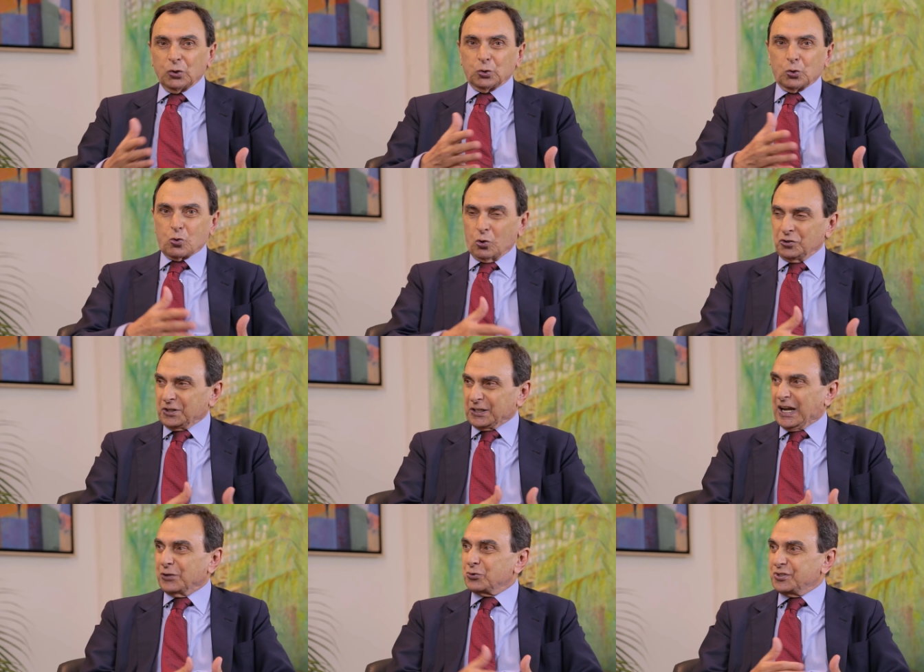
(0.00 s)
do
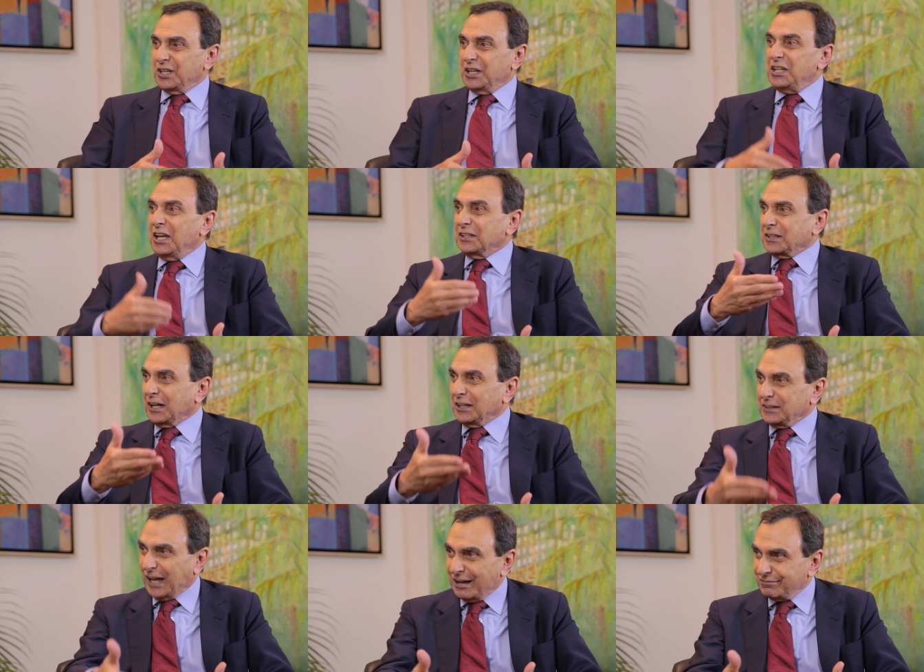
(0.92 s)
contrato ser
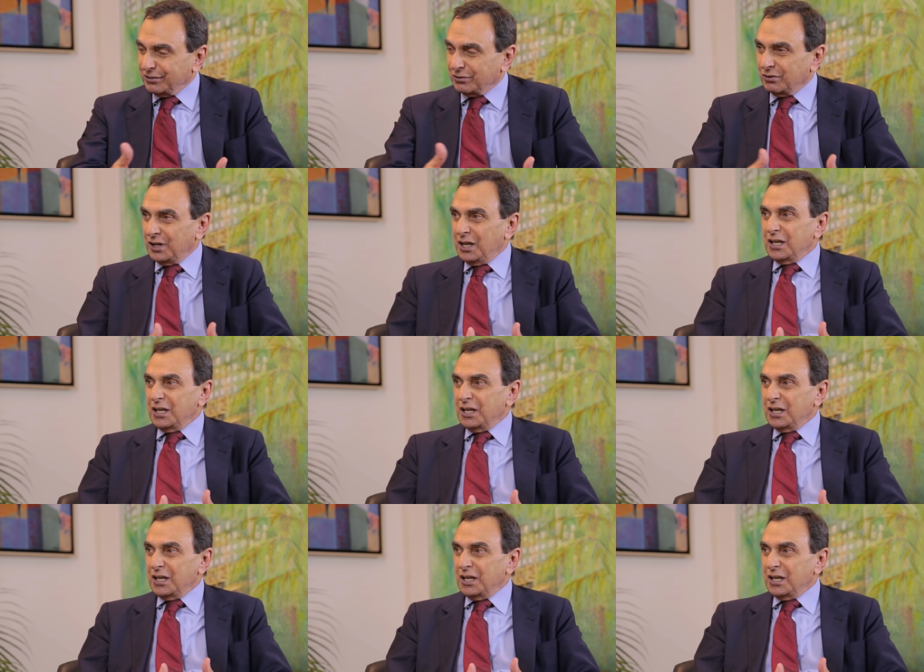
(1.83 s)
irretratável